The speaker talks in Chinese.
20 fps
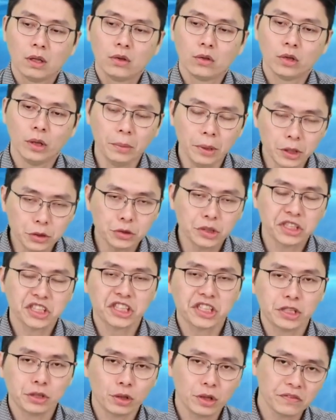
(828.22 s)
原本预期
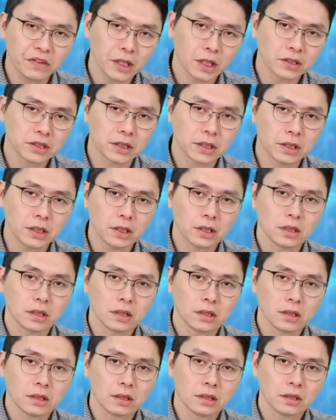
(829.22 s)
7月份要成立，
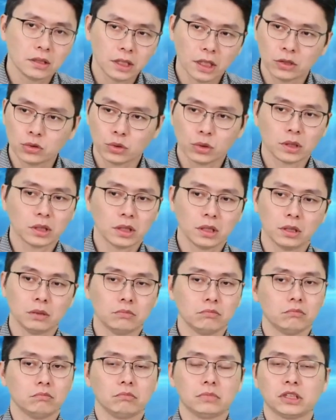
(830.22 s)
现在说可能
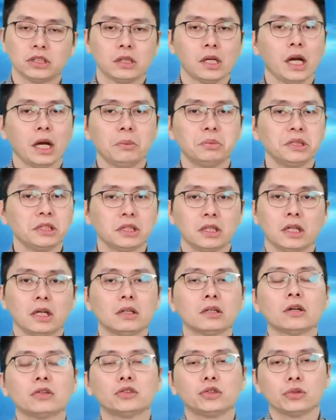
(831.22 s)
时间来不及，可能
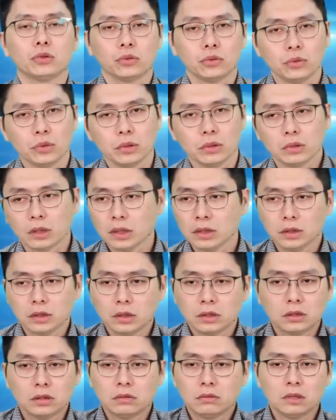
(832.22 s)
要到9月。但是
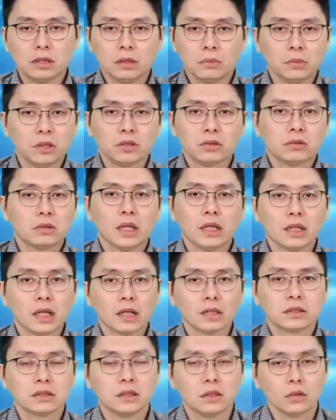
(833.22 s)
其实这也没有太
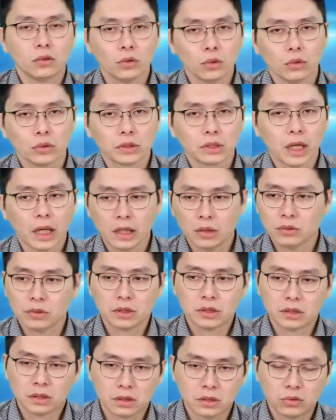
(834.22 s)
大时间的落差，因为
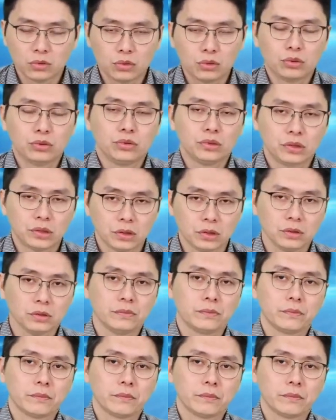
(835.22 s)
这是一个趋势。